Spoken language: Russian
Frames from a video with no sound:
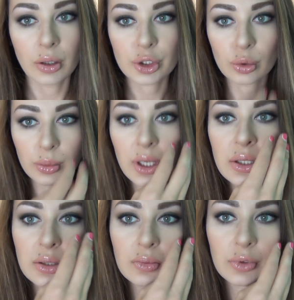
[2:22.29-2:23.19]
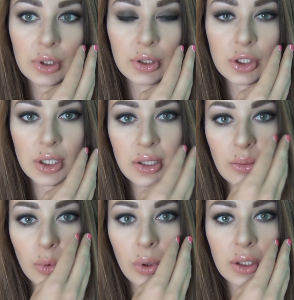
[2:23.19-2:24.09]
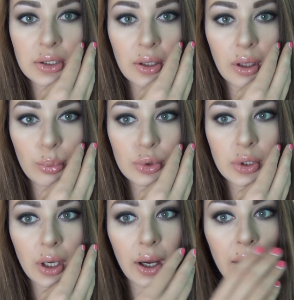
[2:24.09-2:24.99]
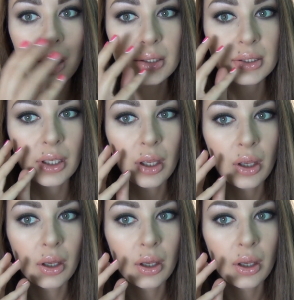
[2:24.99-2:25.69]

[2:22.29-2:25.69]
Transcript: что у меня вот эта часть немного стала опускаться,